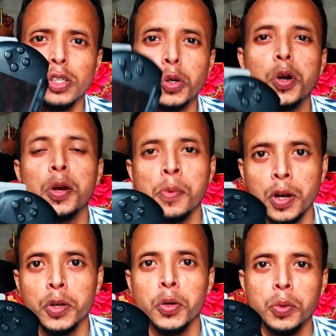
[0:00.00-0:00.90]
छोटे
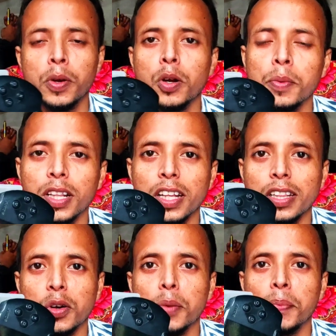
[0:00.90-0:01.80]
मोटे यूट्यूबर को मतलब
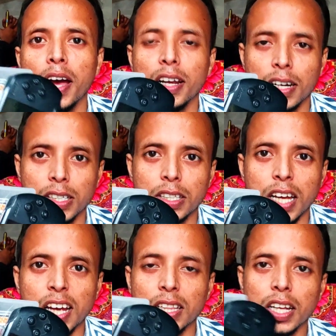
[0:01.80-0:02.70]
इतना कोई प्यार कर
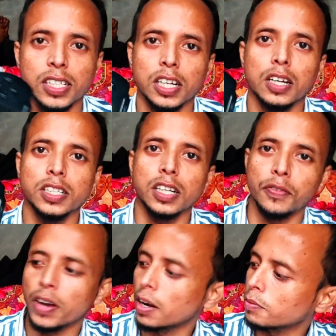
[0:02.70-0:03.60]
सकता है इतना अच्छा किसी
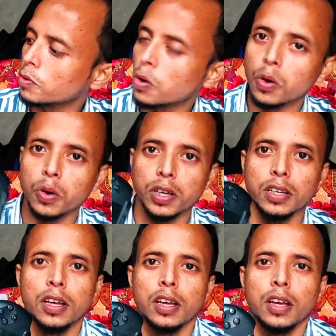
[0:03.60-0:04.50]
का फ़ैन वो हो कोई